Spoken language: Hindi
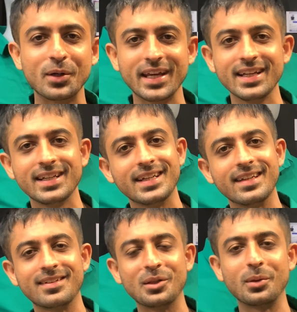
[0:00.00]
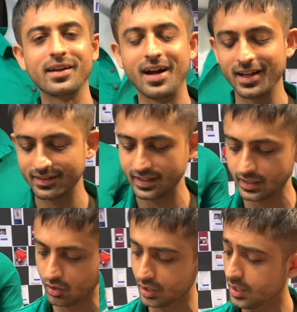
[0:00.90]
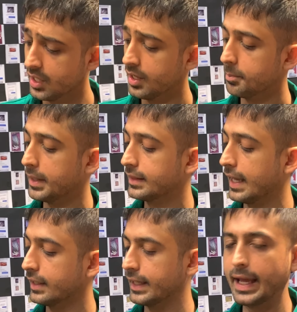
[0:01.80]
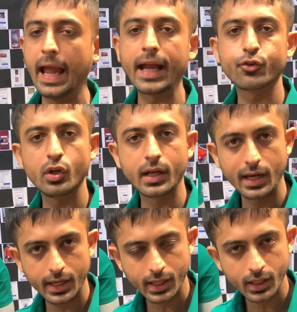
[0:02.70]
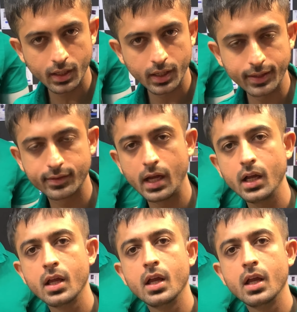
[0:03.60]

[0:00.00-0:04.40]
हो गया इसलिए थोड़ा डार्क दिख रहा होगा बट देन ये एक्चुअल कलर है इसका